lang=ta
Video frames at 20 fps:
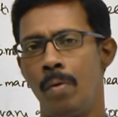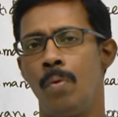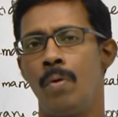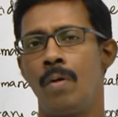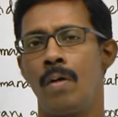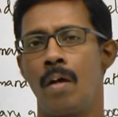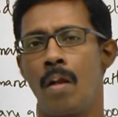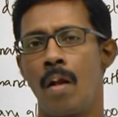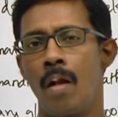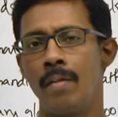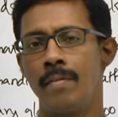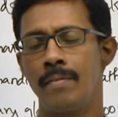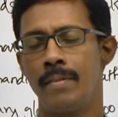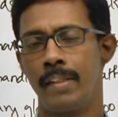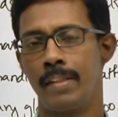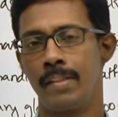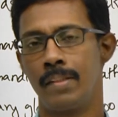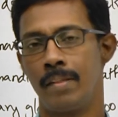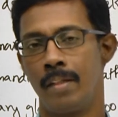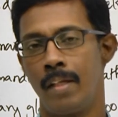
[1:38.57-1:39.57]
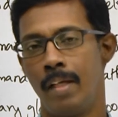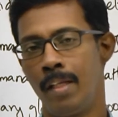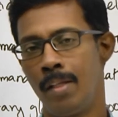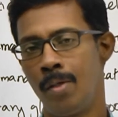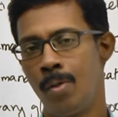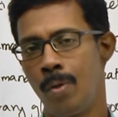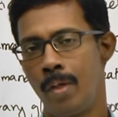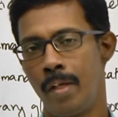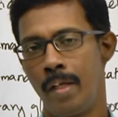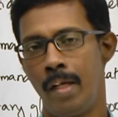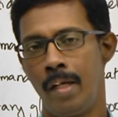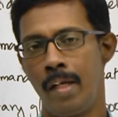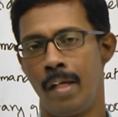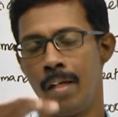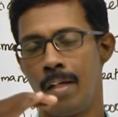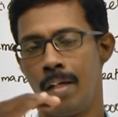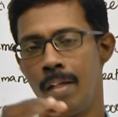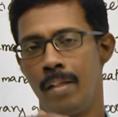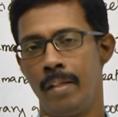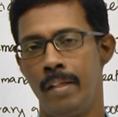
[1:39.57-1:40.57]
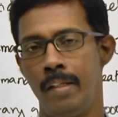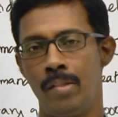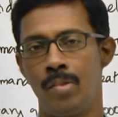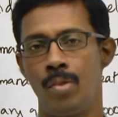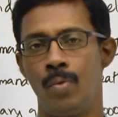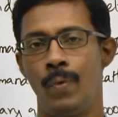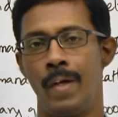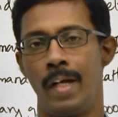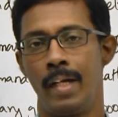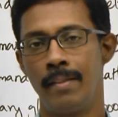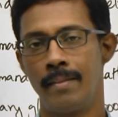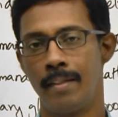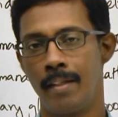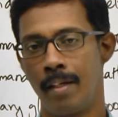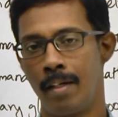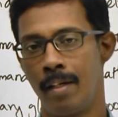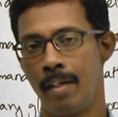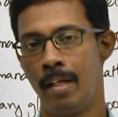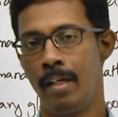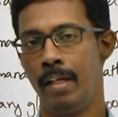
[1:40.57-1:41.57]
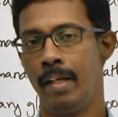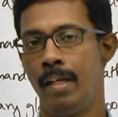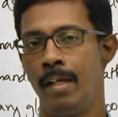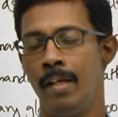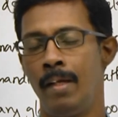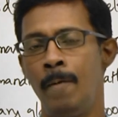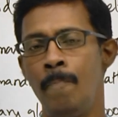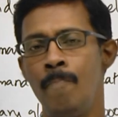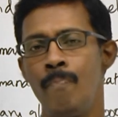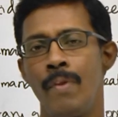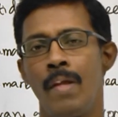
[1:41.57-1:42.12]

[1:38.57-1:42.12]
ஒரு கிராஸ் செக்ஷன் ஏதோ ஒரு ஏரியாவில் அது ஈஸோஃபேகஸாக இருக்கலாம் இல்லைனா